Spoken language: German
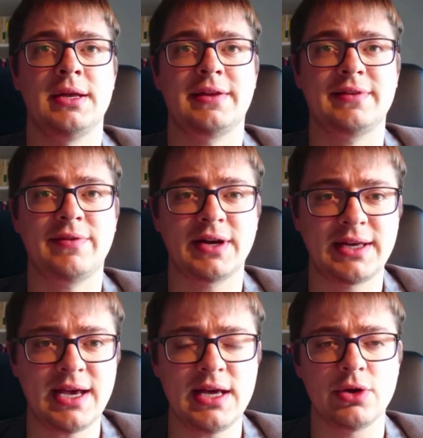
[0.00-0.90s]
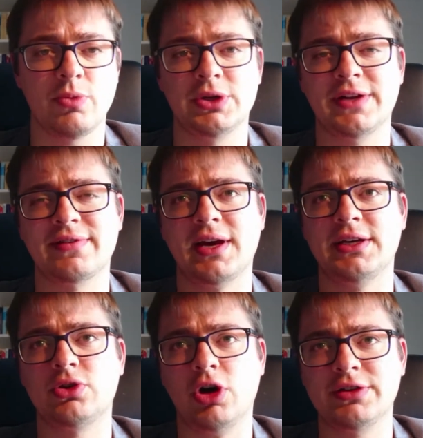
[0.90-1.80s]
Das Evangelium und das
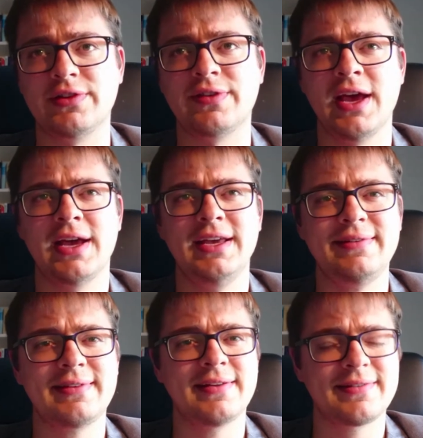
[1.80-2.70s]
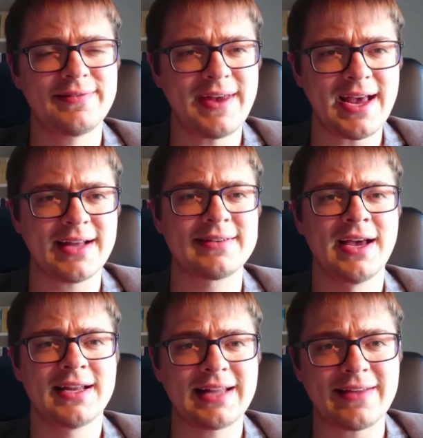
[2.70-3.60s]
Reich Gottes ist es wert,
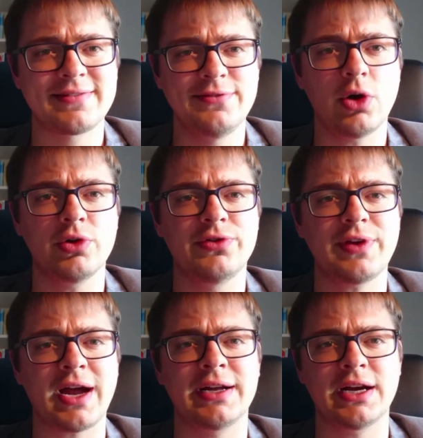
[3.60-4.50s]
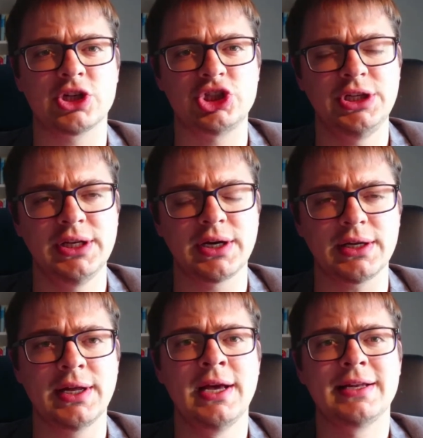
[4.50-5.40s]
dass wir uns
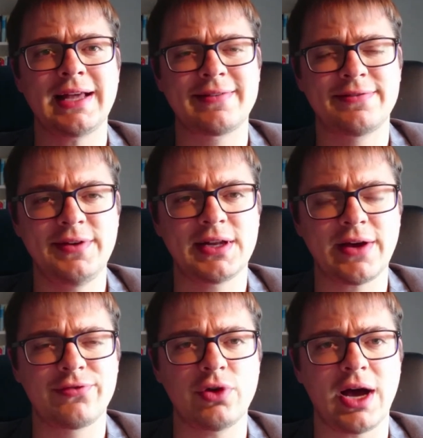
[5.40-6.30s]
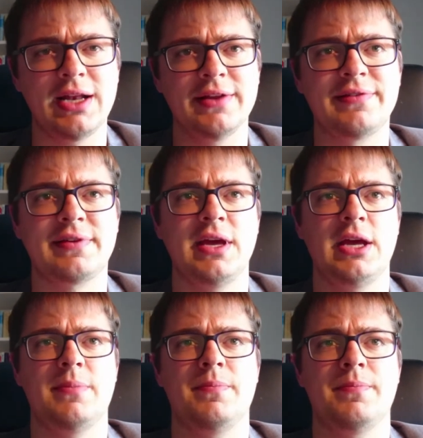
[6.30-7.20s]
engagieren, dass wir dafür alles
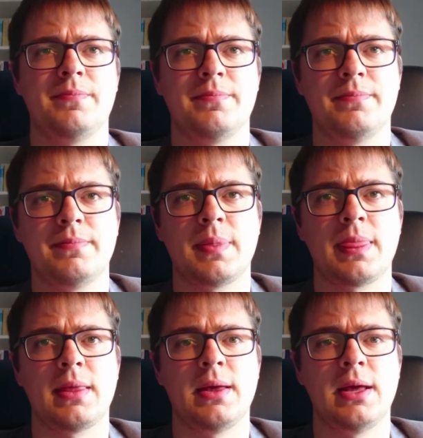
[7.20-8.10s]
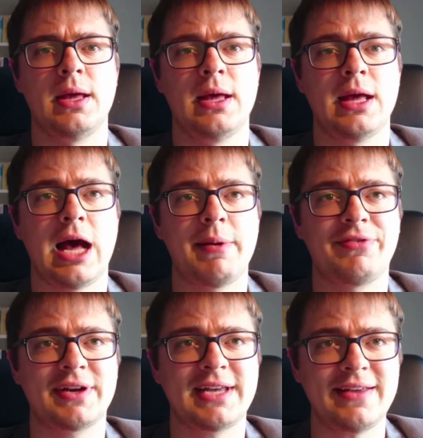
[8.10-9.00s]
geben. Aber
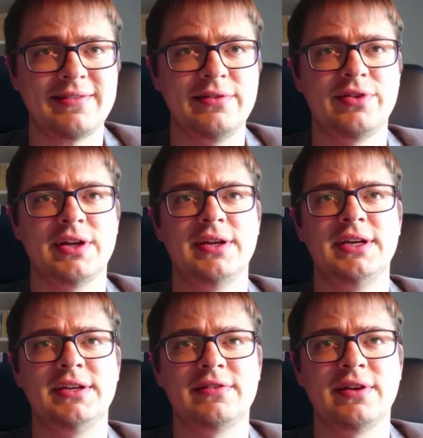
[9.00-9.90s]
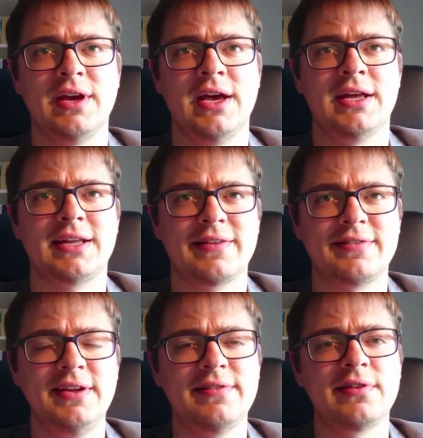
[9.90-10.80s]
vergessen wir nicht,
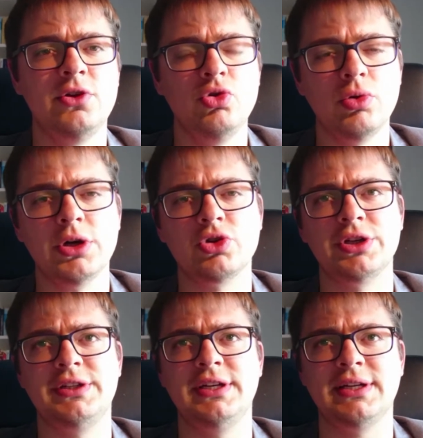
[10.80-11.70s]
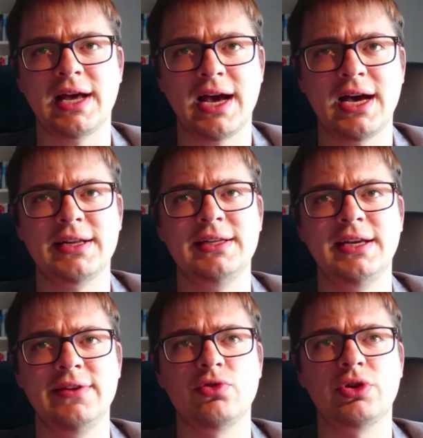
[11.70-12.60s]
dass dies nur durch die Gnade
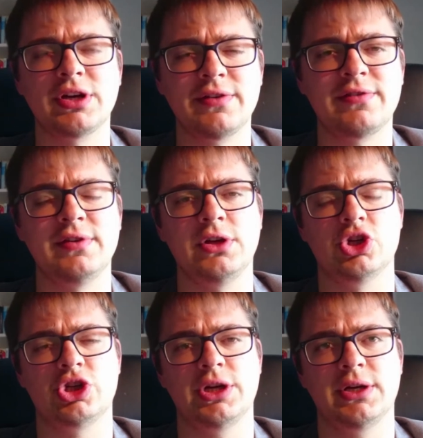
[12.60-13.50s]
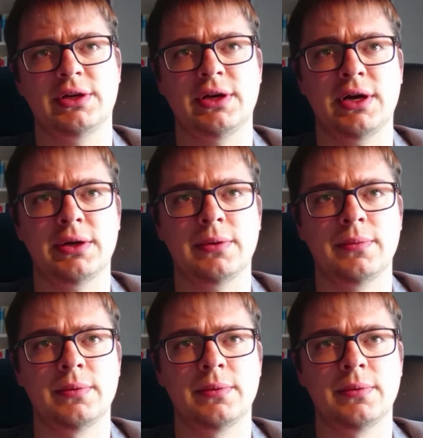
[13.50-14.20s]
Jesu Christi geschehen kann.